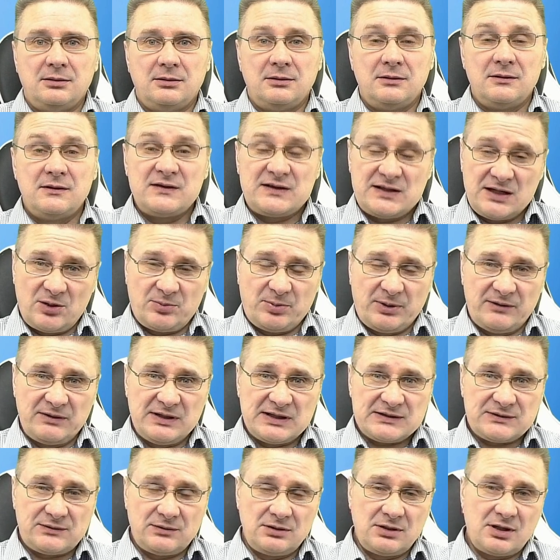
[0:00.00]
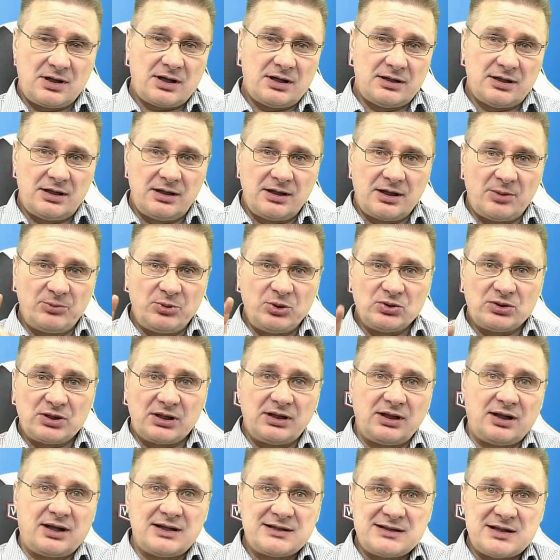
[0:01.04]
Всех приветствую на канале
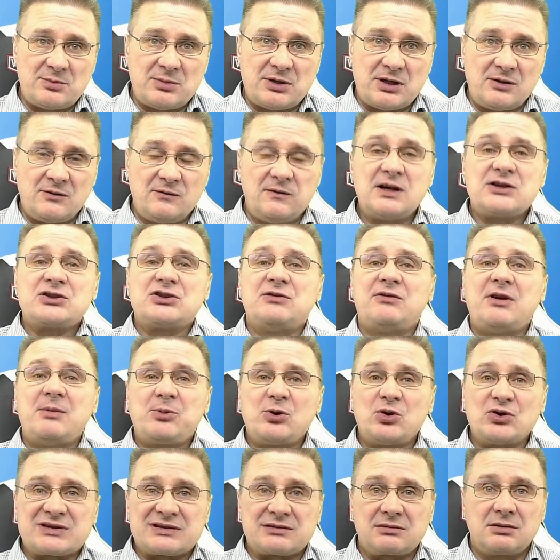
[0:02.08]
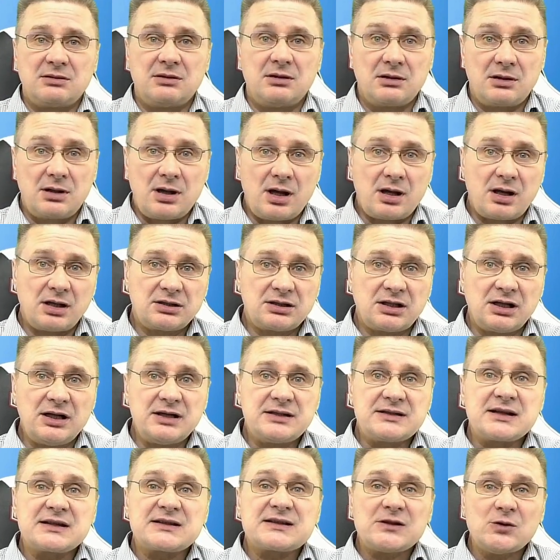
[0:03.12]
Компьютерная Академия. Важный вопрос. Как
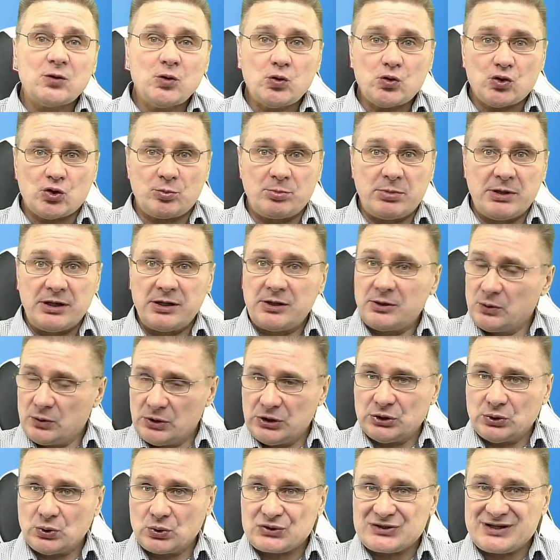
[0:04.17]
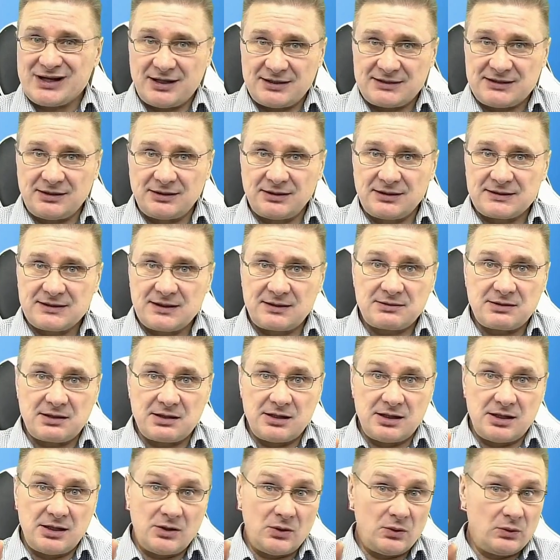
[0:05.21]
открыть службы Windows 11
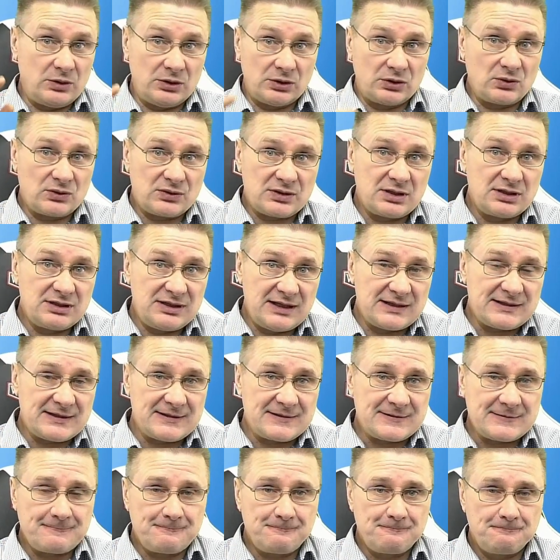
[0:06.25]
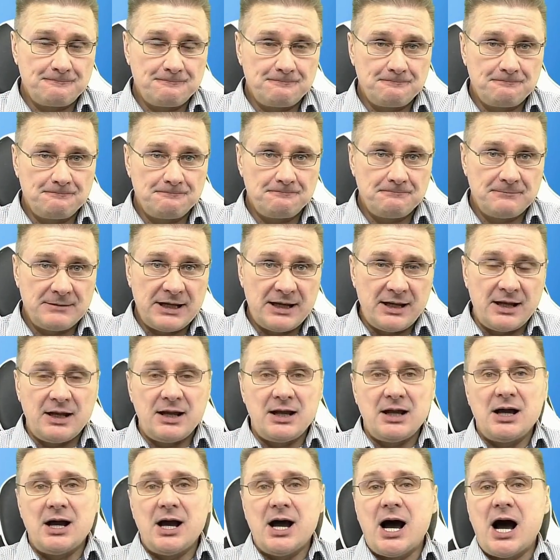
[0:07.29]
и Windows 10?
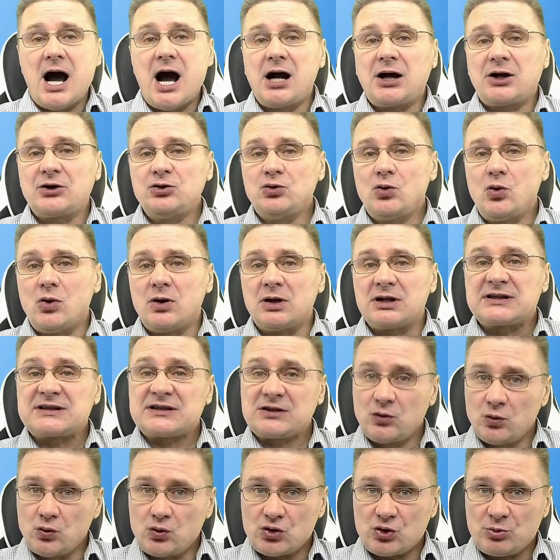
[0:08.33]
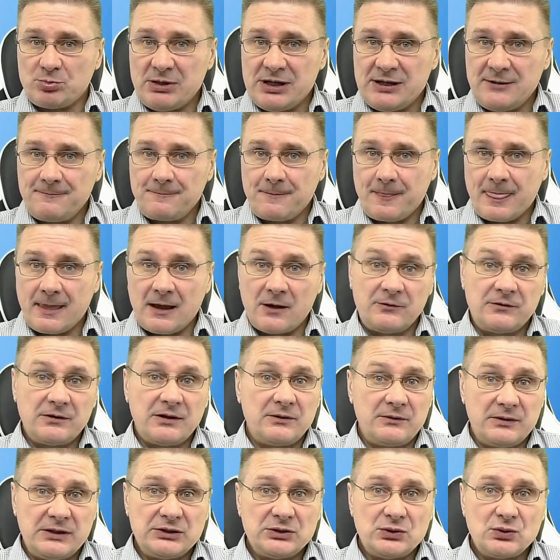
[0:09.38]
Окно «Службы» в
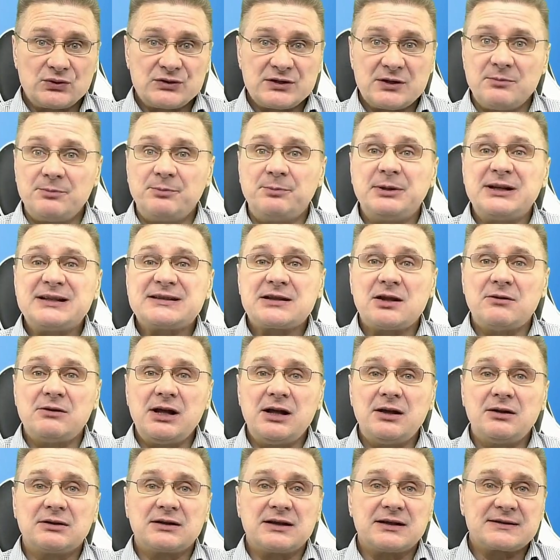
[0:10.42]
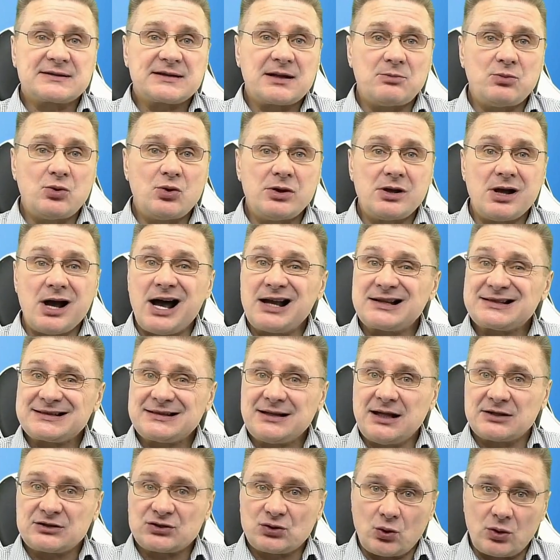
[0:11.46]
Windows представляет собой
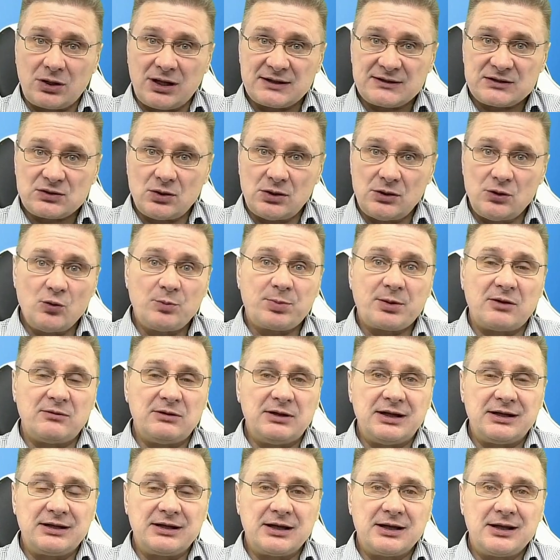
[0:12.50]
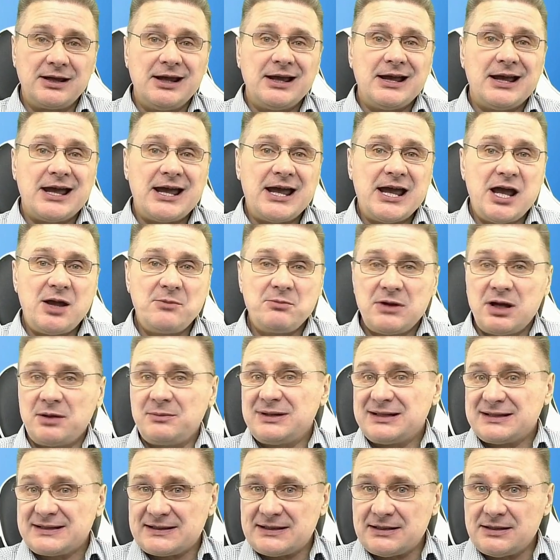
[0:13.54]
оснастку консоли управления
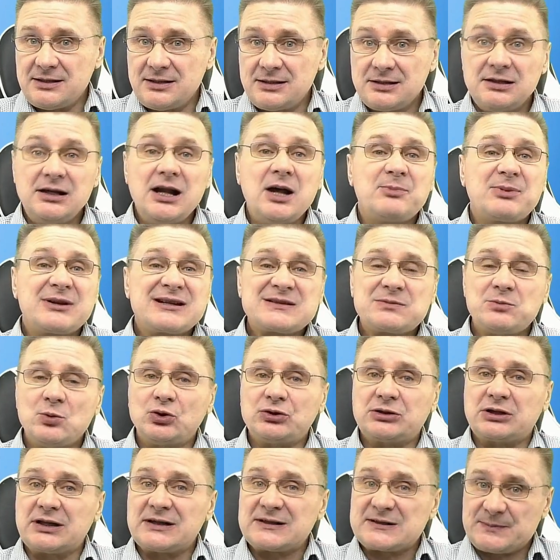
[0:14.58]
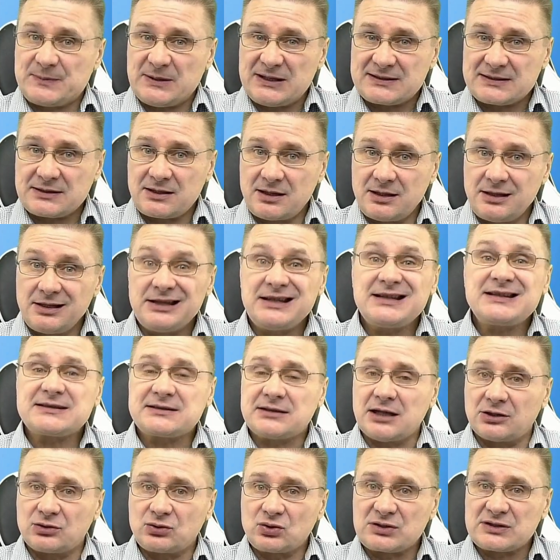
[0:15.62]
MMC для просмотра списка и
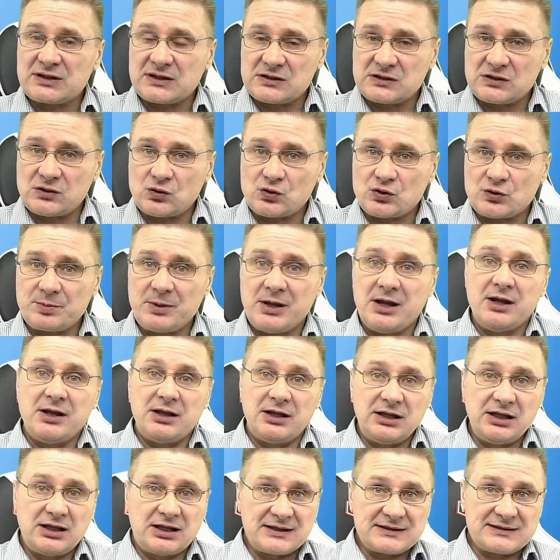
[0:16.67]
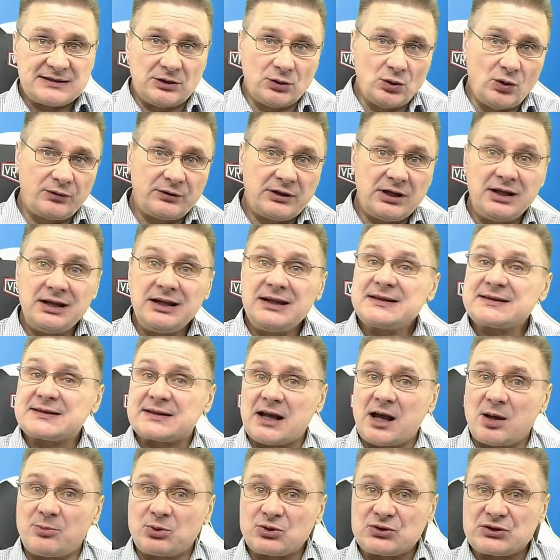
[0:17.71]
статуса служб, их остановки и
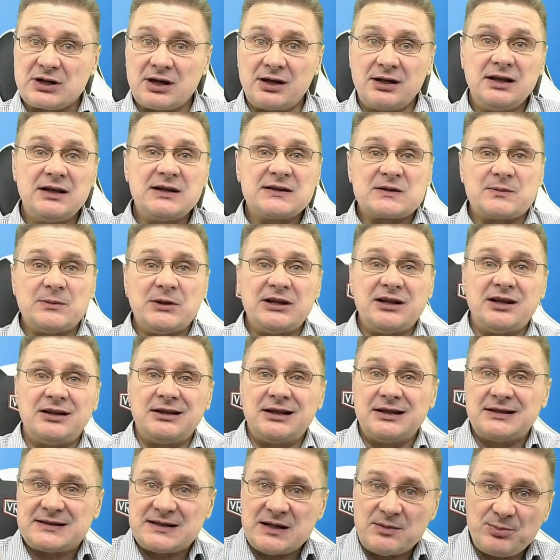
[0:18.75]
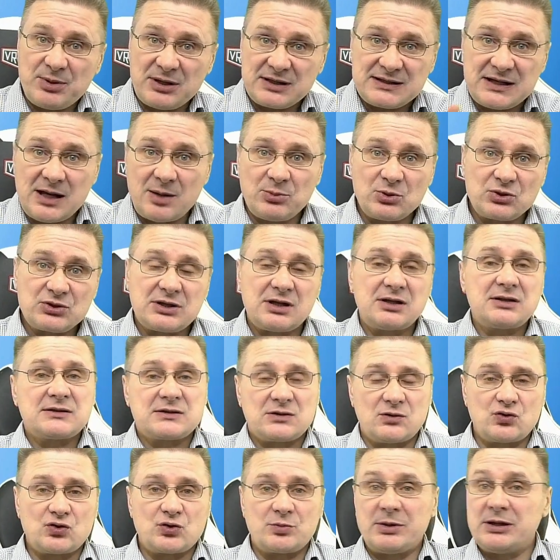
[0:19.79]
запуска, изменения типа запуска
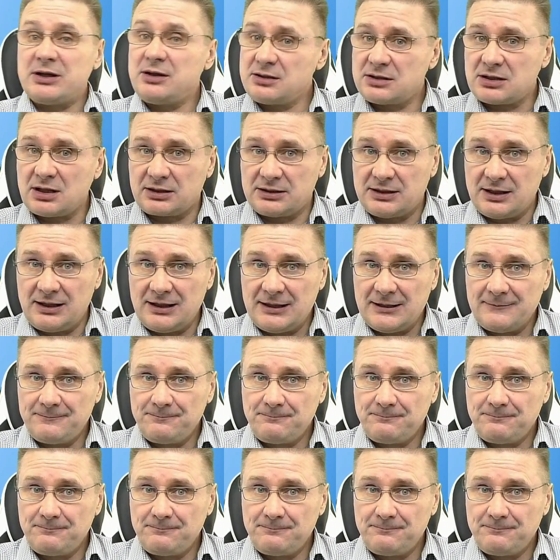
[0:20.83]
службы и так далее.